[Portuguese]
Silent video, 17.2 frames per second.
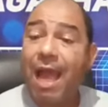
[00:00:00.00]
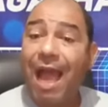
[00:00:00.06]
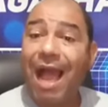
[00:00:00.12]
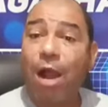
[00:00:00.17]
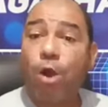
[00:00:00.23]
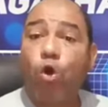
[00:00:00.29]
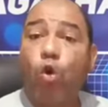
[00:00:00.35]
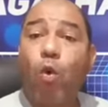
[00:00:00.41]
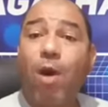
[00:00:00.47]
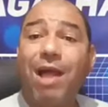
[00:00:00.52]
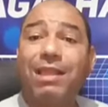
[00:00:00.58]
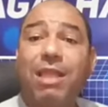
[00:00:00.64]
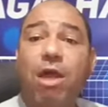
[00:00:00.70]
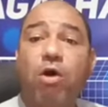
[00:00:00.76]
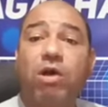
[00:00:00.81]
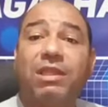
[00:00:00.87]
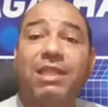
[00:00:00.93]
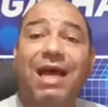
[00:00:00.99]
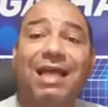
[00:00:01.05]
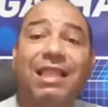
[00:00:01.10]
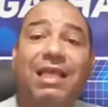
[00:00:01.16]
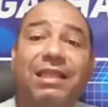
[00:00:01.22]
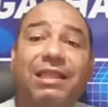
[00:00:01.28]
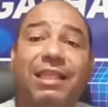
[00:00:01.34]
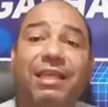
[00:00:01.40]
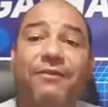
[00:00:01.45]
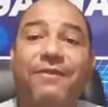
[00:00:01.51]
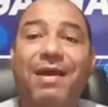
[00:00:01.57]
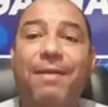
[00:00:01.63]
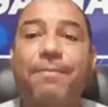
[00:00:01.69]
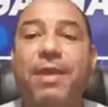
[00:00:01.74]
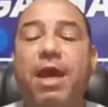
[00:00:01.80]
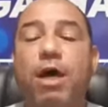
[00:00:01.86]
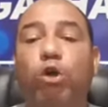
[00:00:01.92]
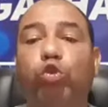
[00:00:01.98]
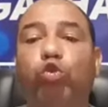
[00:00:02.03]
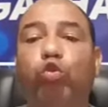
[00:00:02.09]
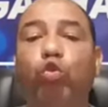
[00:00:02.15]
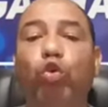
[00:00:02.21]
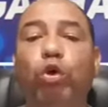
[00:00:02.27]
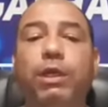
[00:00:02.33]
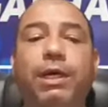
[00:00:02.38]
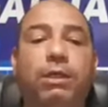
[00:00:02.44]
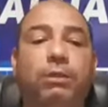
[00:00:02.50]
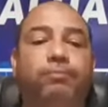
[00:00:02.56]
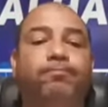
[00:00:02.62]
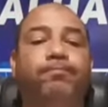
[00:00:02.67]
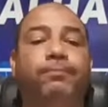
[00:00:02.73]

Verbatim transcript: a quarta rodada teve abertura